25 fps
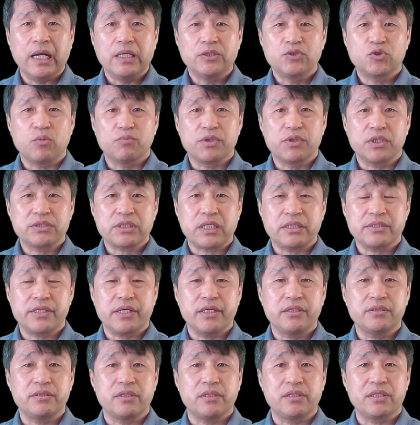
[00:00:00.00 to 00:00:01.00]
좀 더
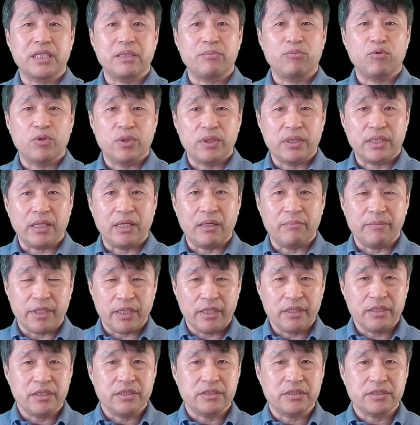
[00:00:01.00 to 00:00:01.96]
자세히 들여다본 다음에